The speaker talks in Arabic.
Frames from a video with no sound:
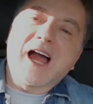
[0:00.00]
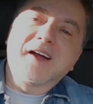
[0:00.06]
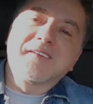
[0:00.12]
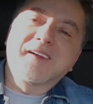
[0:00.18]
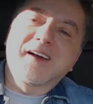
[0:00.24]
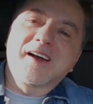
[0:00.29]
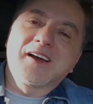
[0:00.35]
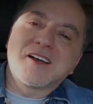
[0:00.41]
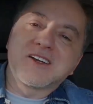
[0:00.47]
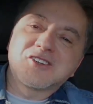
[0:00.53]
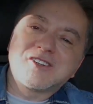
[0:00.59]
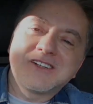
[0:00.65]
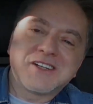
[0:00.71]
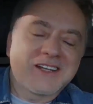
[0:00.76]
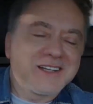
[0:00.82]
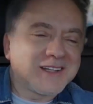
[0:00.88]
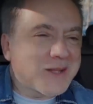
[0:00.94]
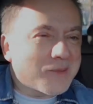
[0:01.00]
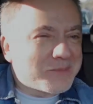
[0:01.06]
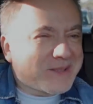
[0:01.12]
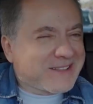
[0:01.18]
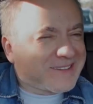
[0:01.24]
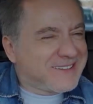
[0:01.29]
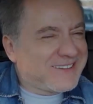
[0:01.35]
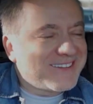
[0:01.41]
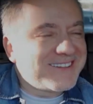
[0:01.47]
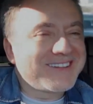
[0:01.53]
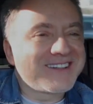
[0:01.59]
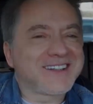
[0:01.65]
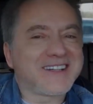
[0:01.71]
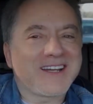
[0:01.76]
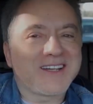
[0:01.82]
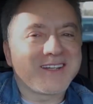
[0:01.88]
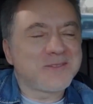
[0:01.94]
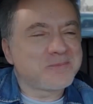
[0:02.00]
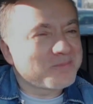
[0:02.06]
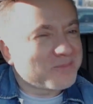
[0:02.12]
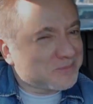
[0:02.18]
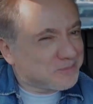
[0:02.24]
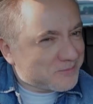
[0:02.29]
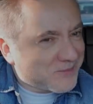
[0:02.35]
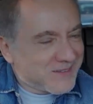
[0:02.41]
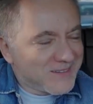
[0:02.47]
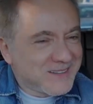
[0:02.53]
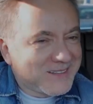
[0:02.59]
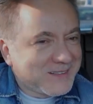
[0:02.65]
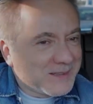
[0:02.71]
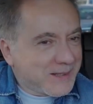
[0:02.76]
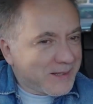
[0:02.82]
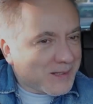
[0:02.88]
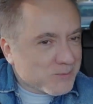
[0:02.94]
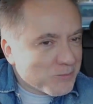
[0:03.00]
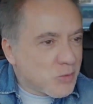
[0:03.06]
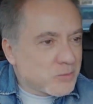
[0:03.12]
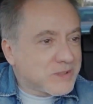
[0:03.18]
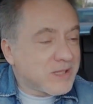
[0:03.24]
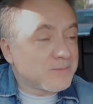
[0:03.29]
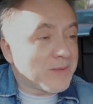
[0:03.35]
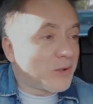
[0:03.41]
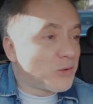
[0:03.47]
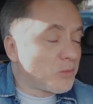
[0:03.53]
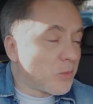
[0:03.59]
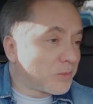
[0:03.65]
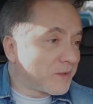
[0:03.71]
حدا شيء الا بكتير يعني ليك ممكن مع انه